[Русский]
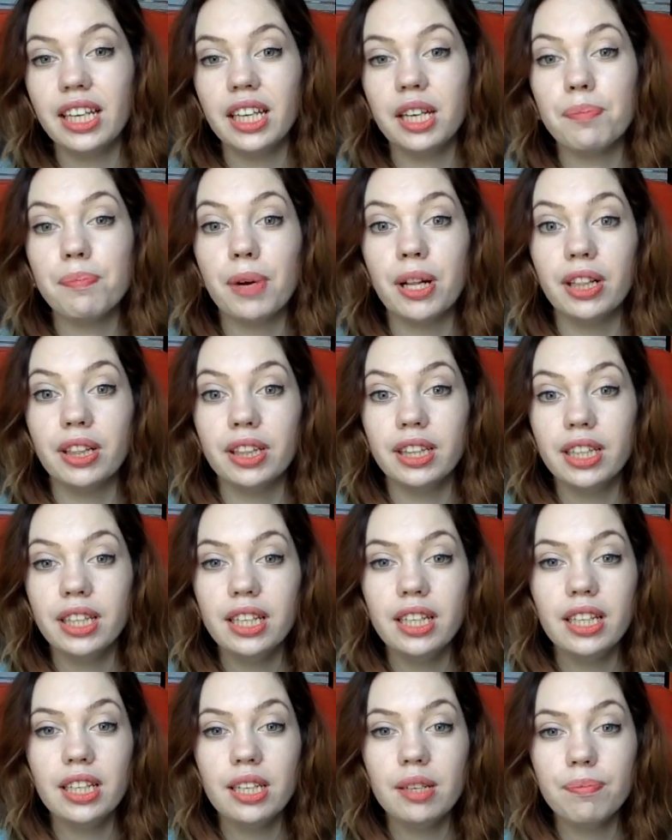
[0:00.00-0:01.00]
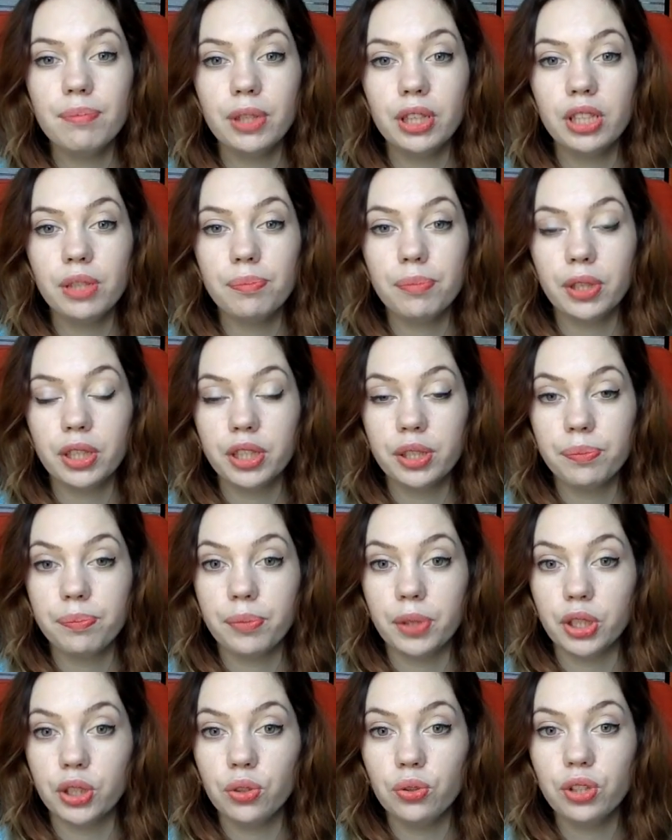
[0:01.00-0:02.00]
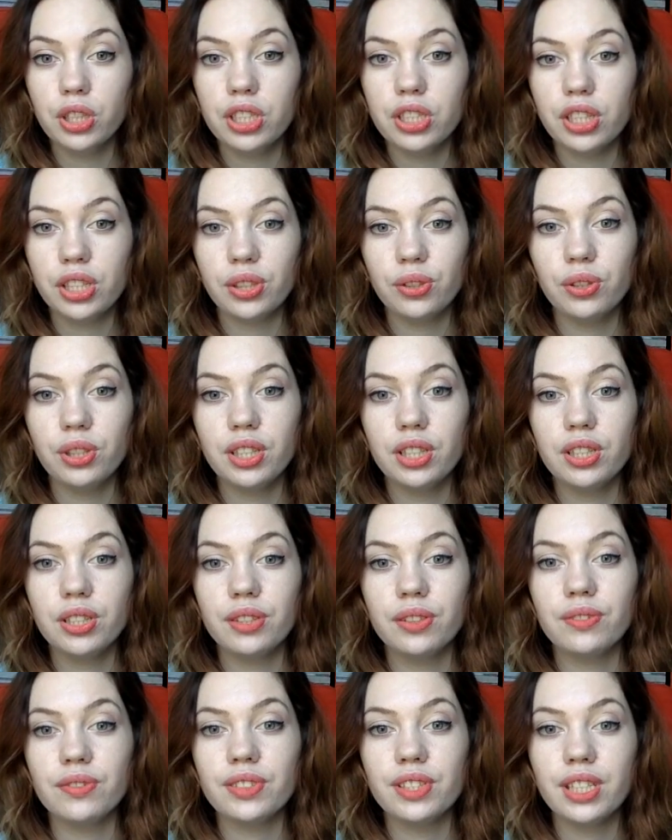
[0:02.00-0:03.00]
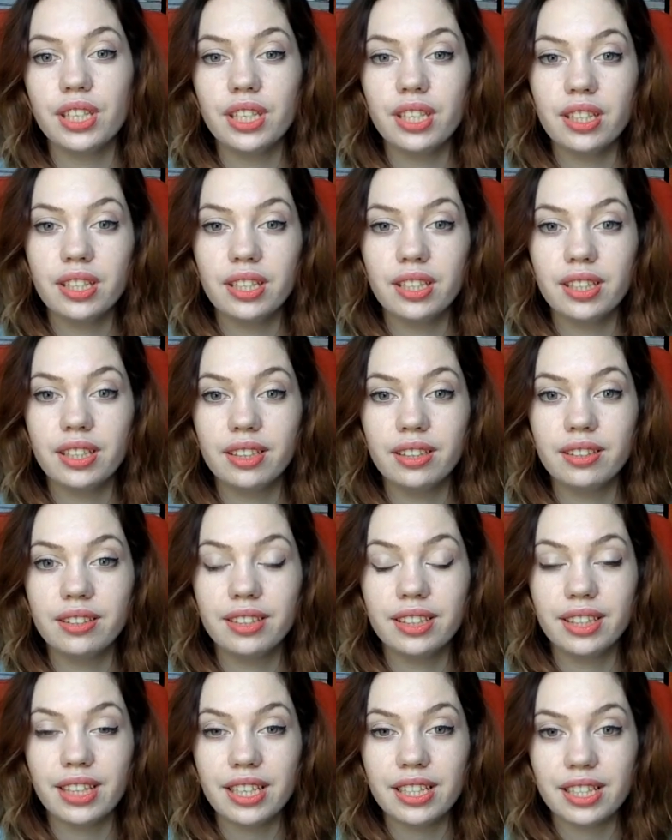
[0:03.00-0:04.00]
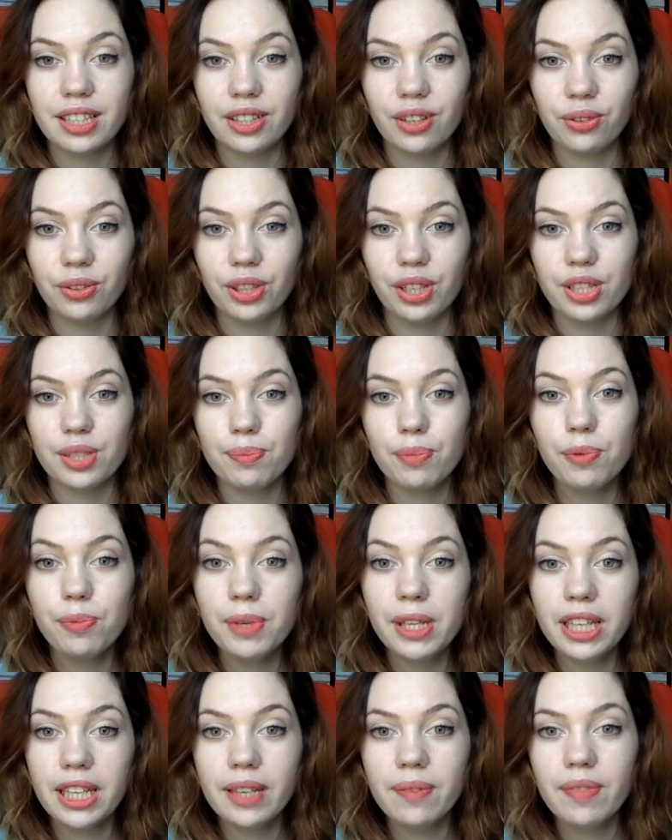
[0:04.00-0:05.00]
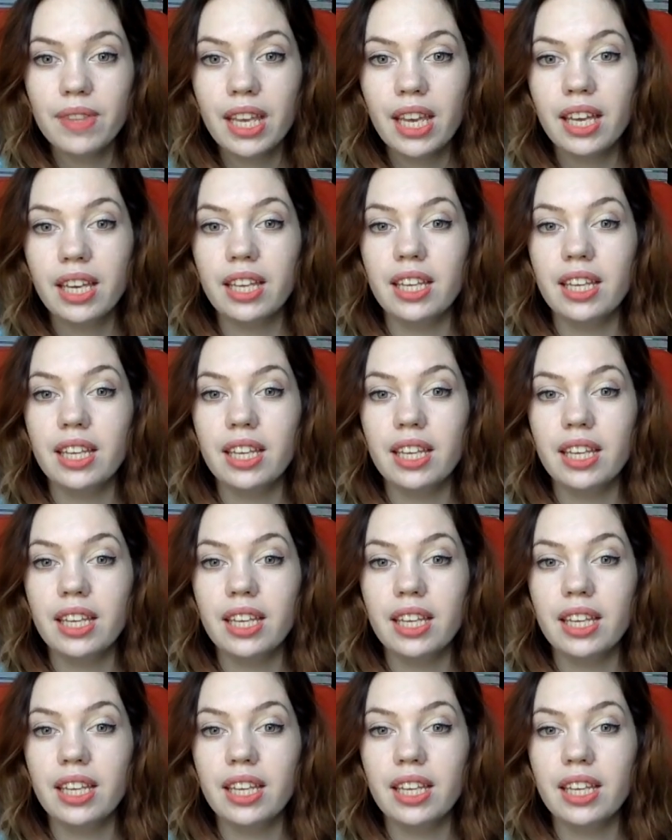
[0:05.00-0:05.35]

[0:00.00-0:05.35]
их полны, полны, полны, полно на территории всей Китайской Народной Республики,